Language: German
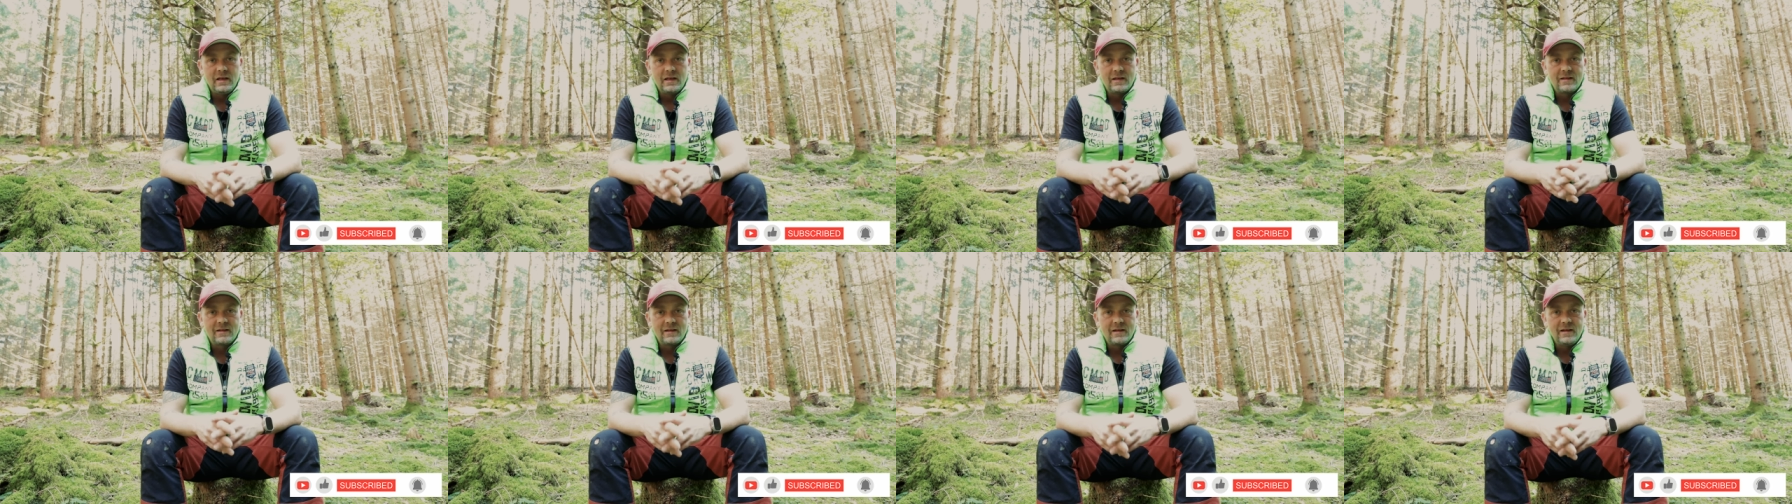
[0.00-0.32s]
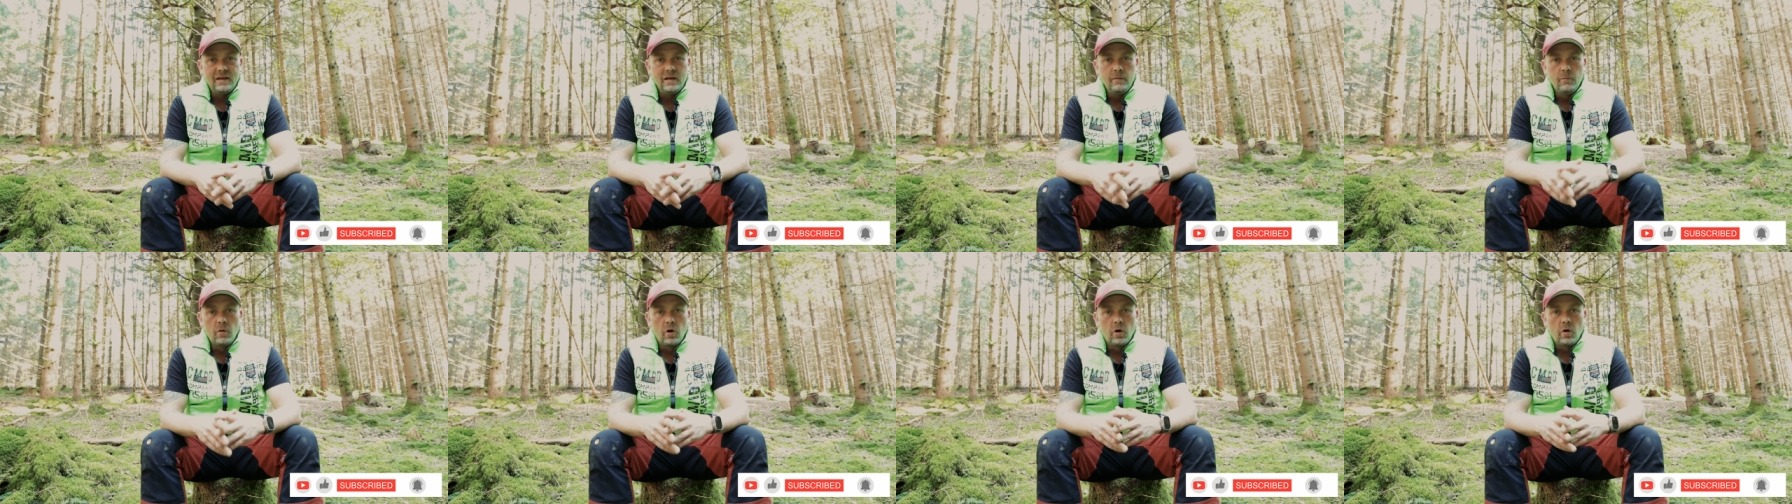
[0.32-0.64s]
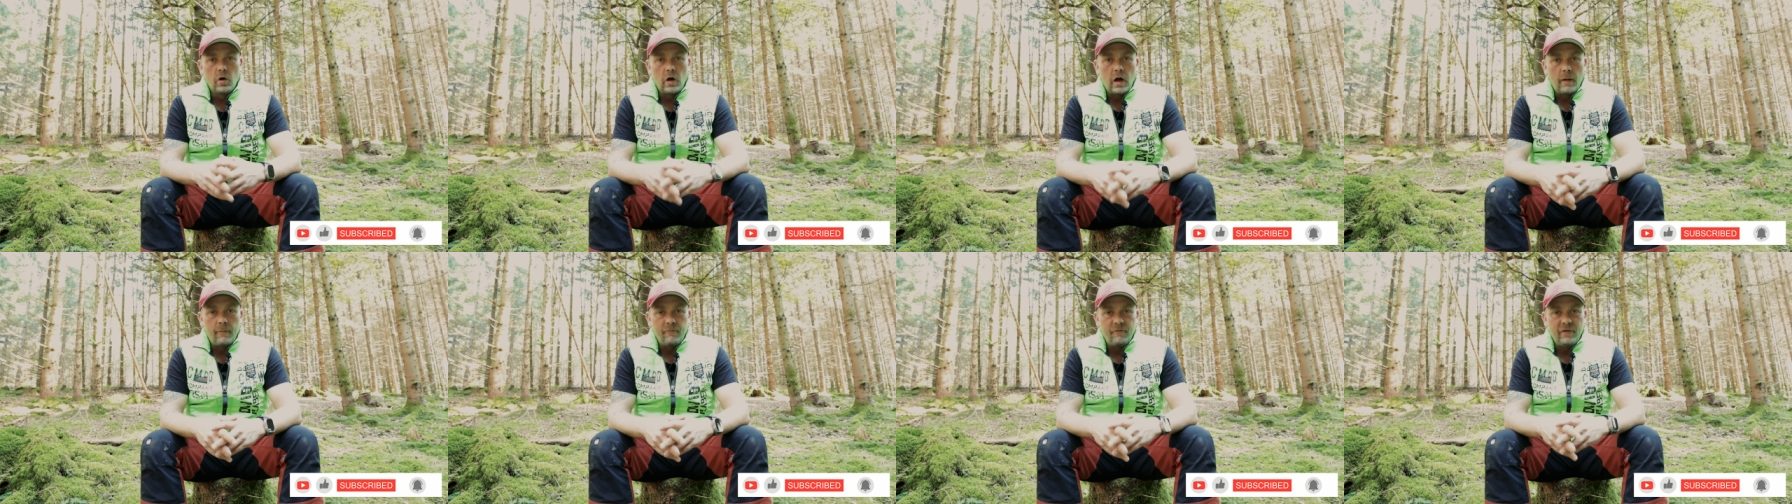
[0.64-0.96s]
nicht
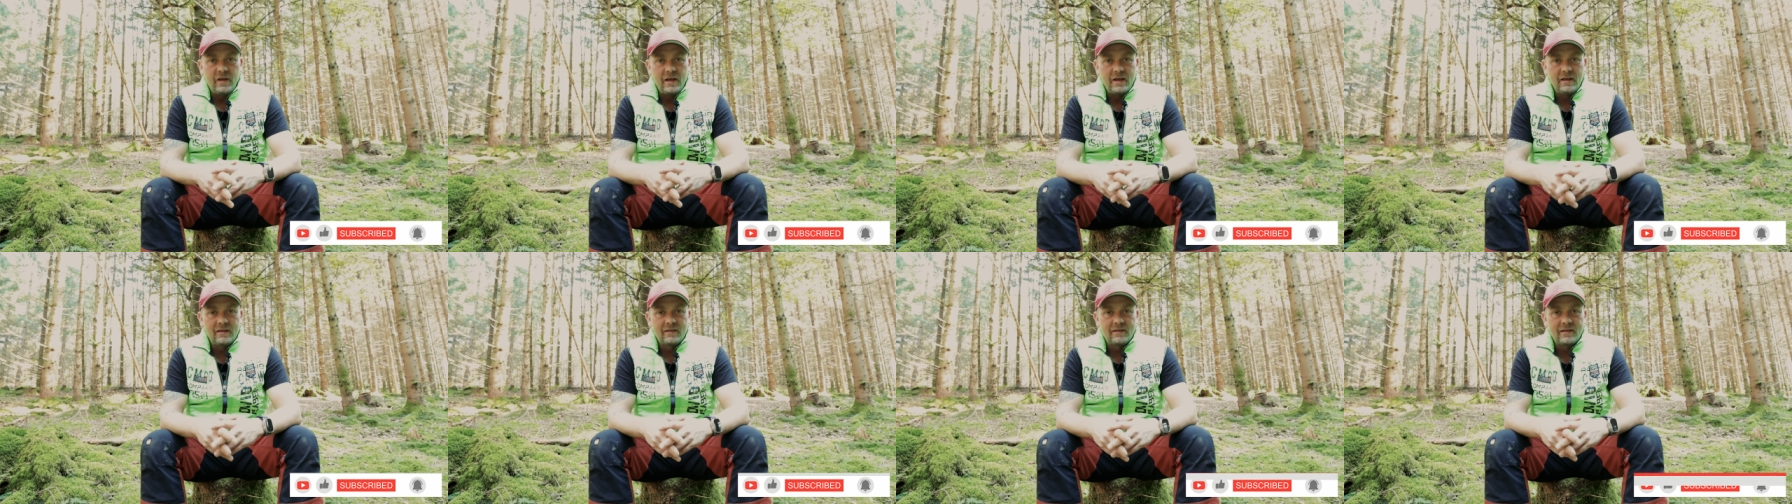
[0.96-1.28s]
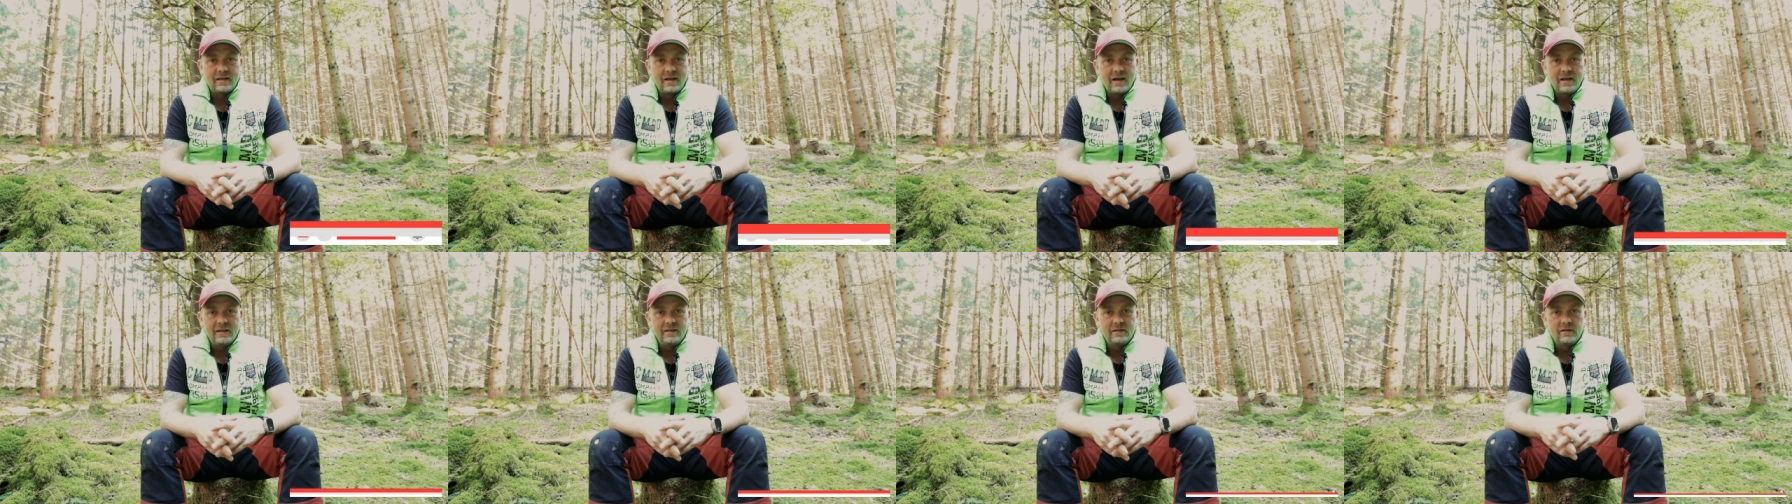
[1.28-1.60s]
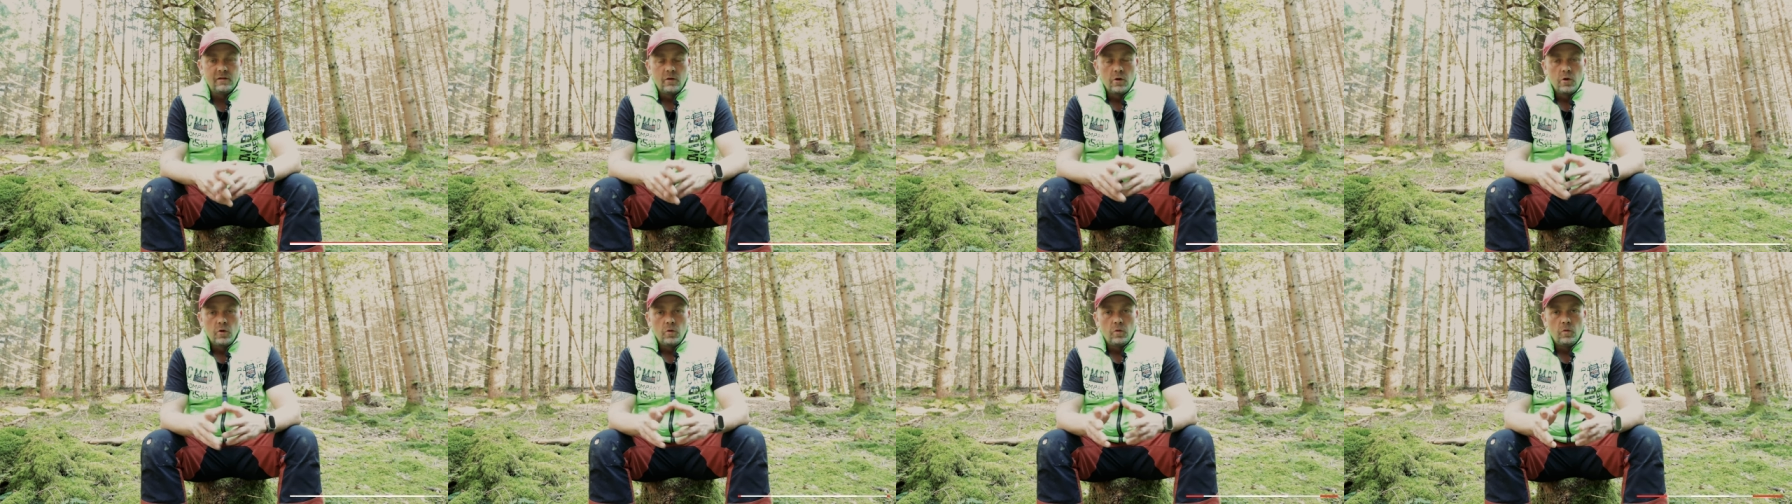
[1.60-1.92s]
immer am
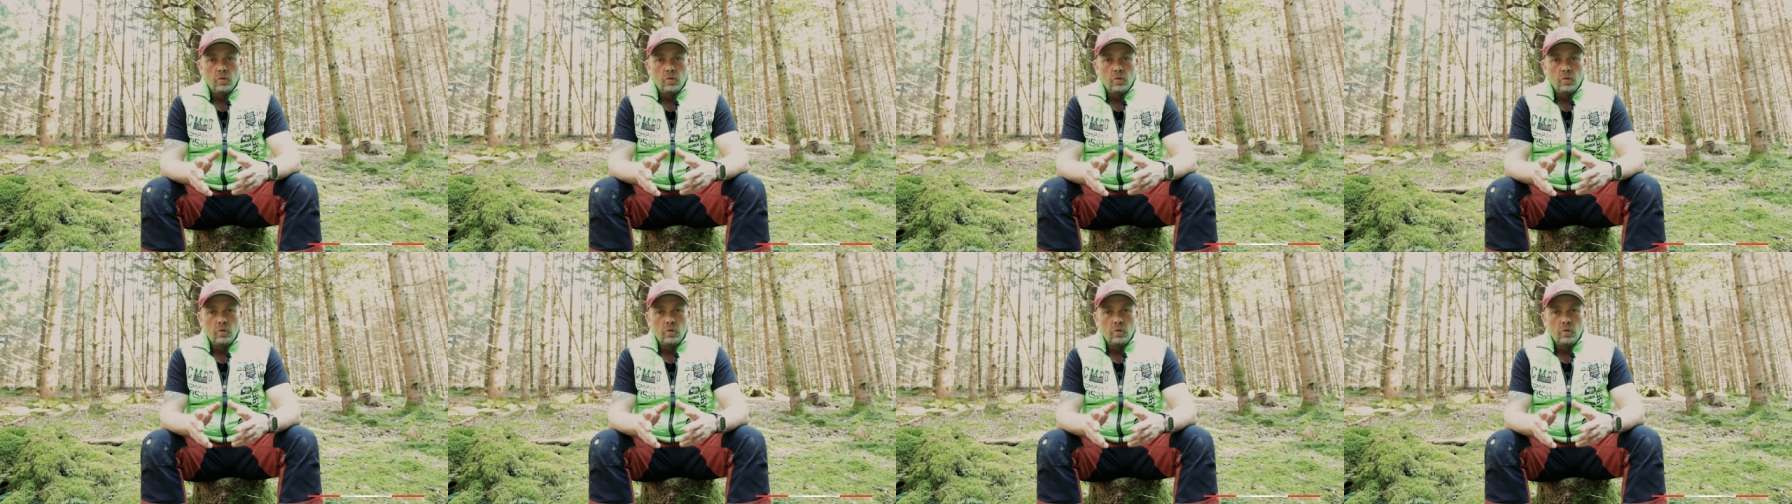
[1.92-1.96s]
Wegesrand